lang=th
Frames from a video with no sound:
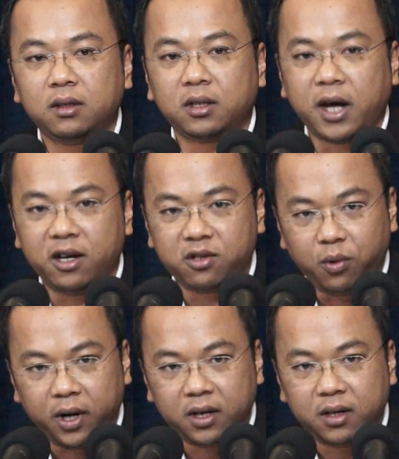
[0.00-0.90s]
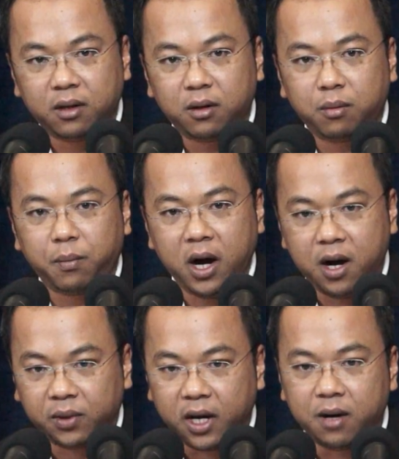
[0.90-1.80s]
ไต่สวนเพิ่
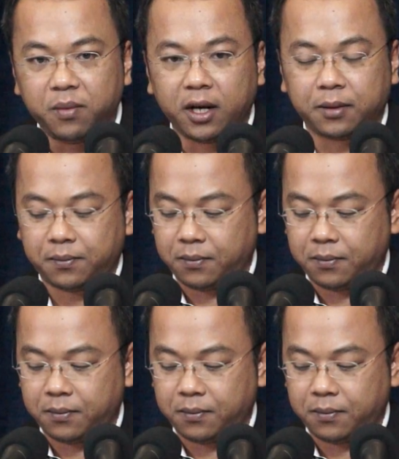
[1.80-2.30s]
มเติมเนี่ย